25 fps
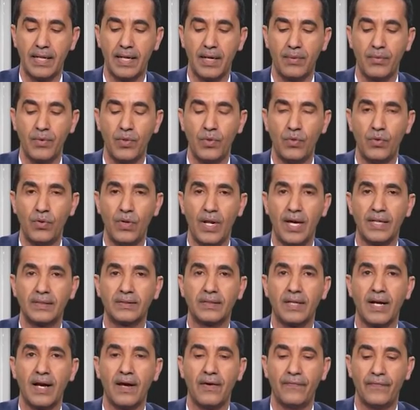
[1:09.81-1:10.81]
جميع
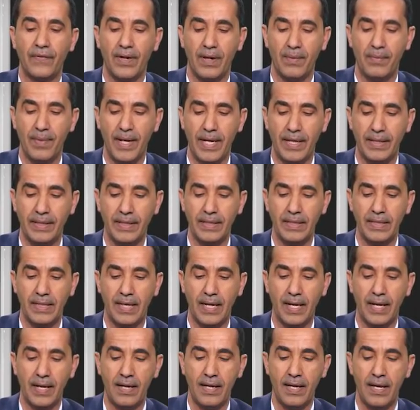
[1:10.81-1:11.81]
الأطراف
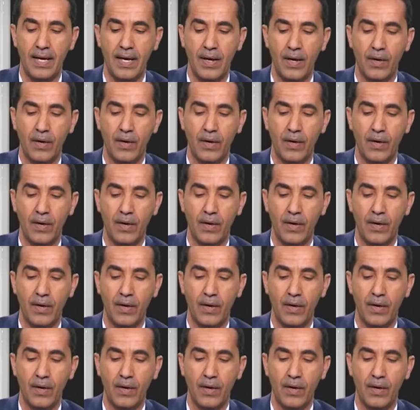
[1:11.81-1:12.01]
المعنية